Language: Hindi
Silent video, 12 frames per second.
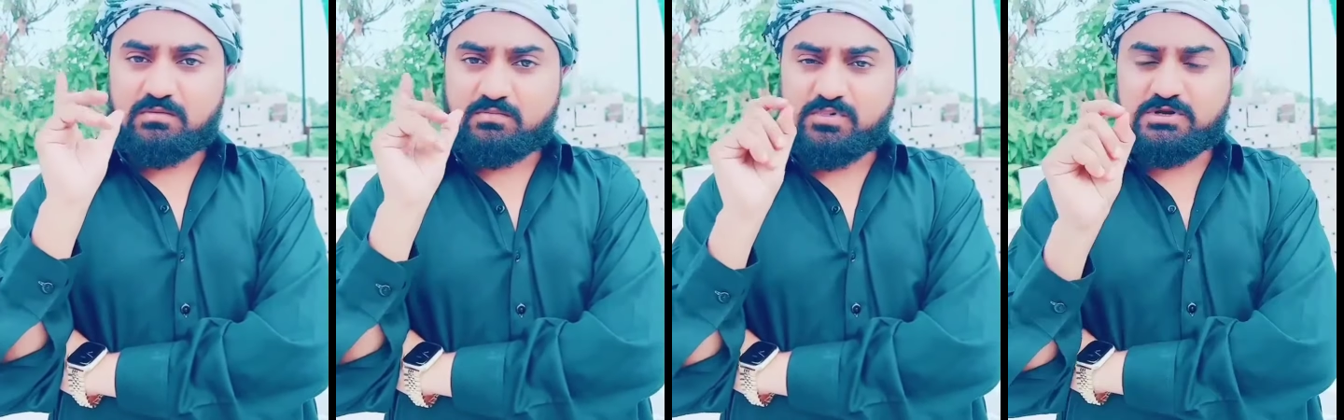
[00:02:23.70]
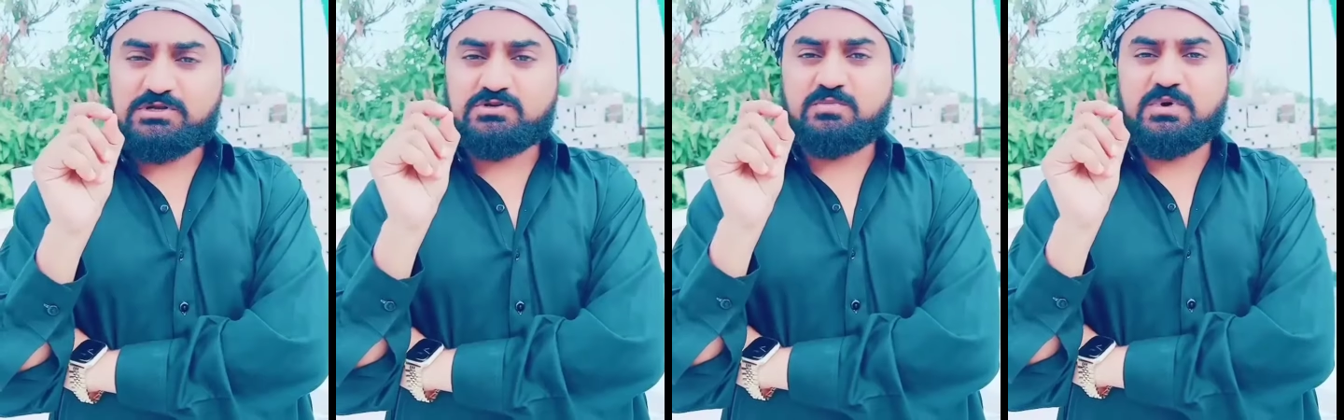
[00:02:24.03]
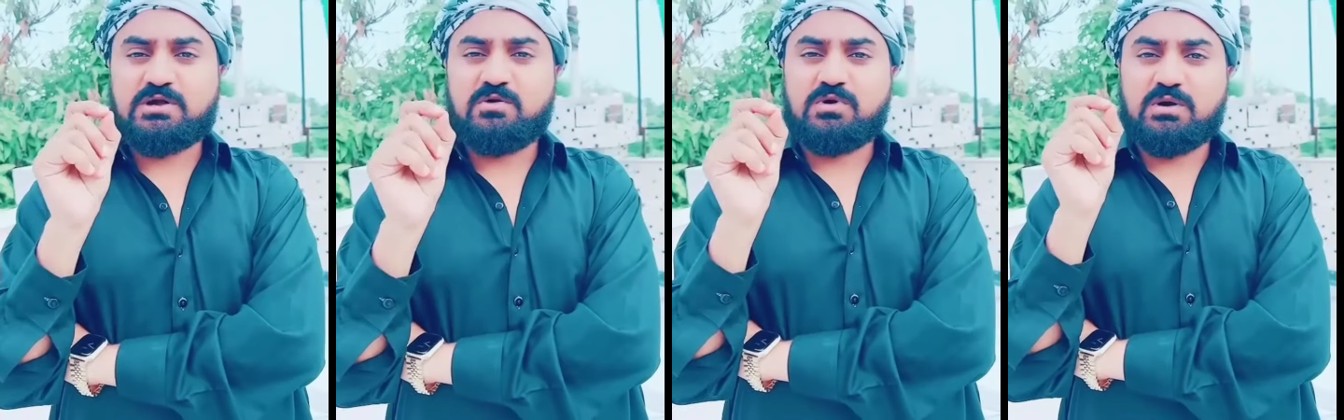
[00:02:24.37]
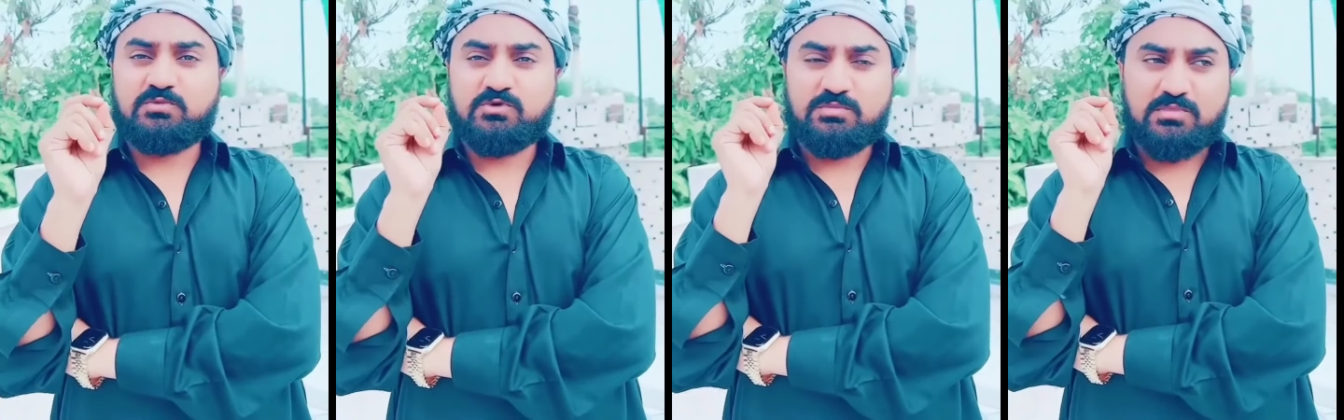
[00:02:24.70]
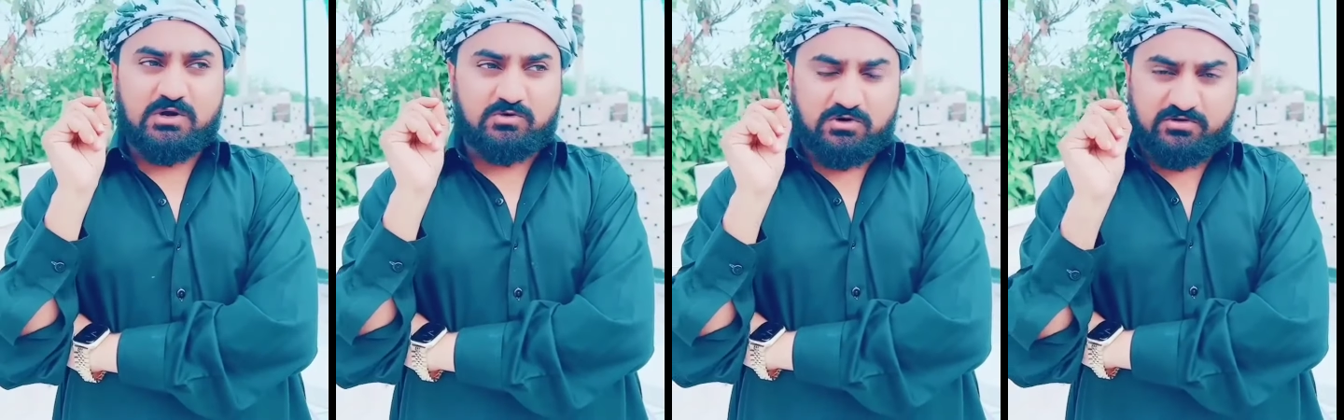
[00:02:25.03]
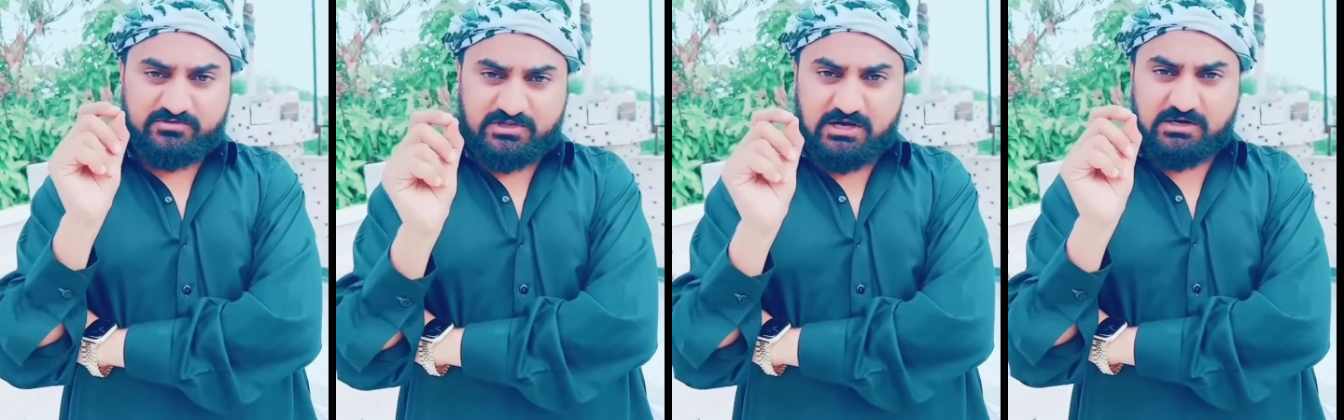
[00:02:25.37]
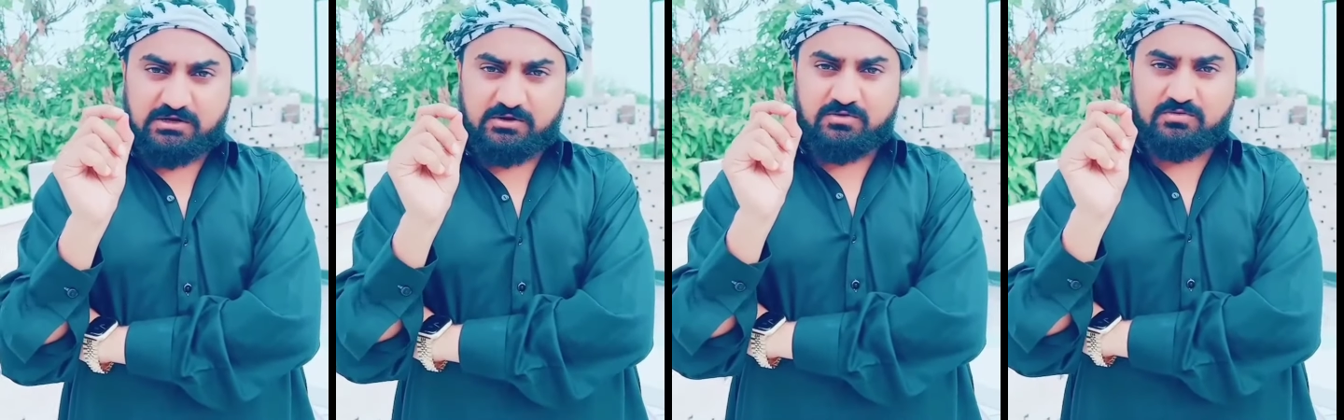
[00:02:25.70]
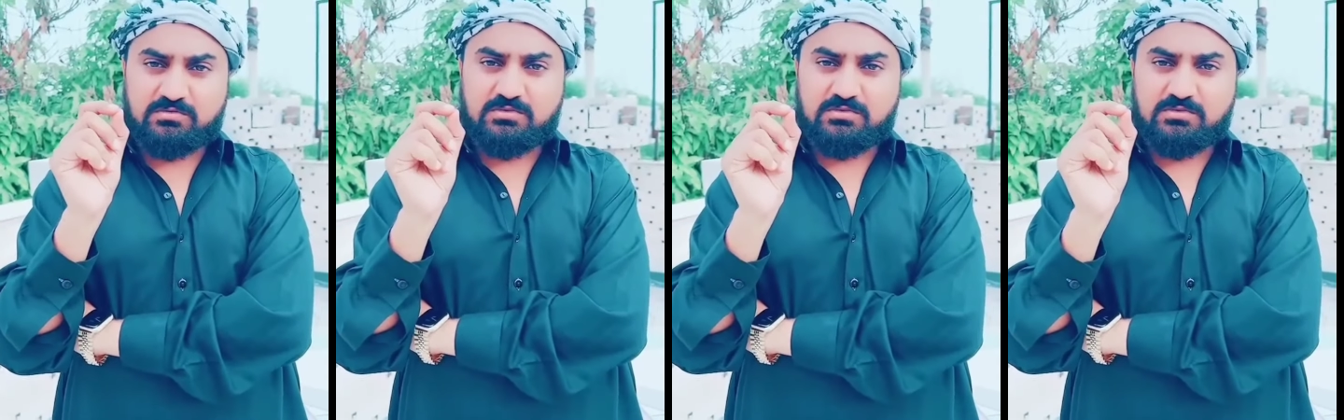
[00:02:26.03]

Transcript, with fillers: पुलिस को मैं कहूँगा अब्दुलरहमान को गिरफ़्तार करो